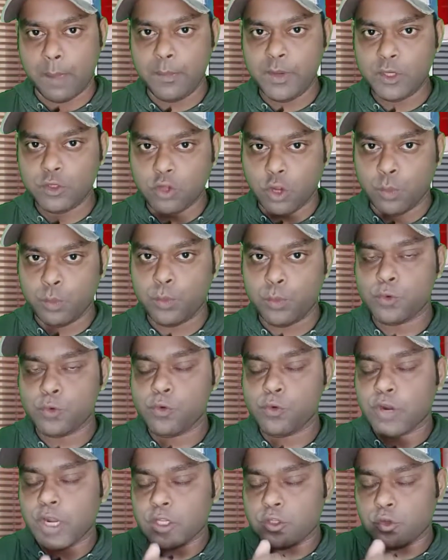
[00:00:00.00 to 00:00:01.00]
আমি
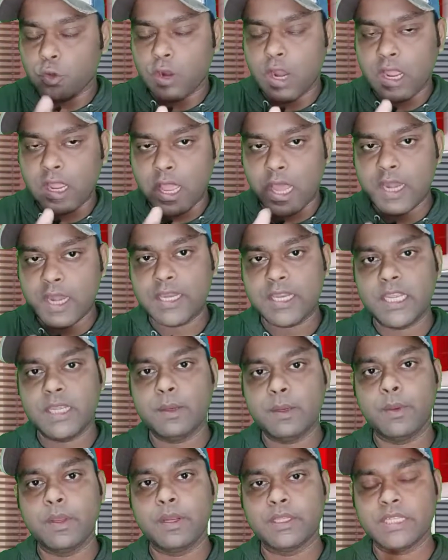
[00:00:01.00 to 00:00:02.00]
সম্পর্কটা চলাকালীন
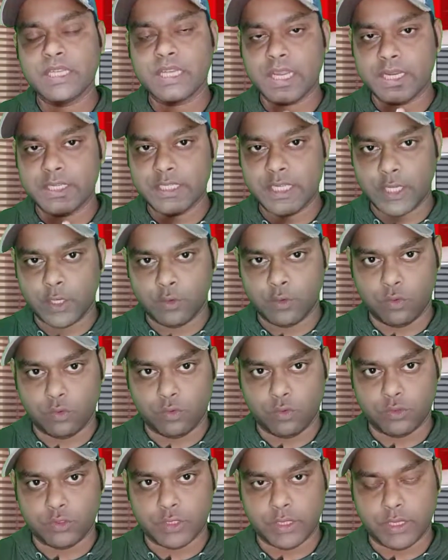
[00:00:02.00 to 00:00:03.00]
কিভাবে নিজেকে নিজে
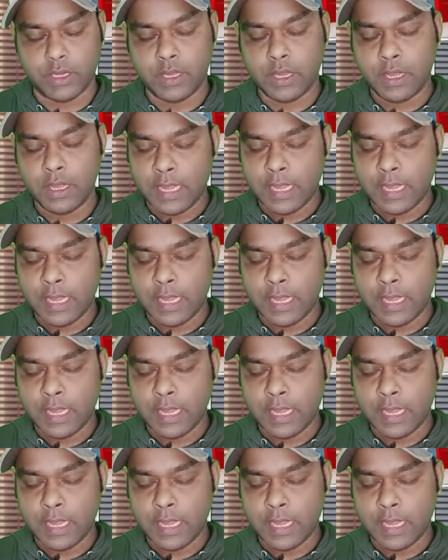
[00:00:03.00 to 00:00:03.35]
ইগনোর করছি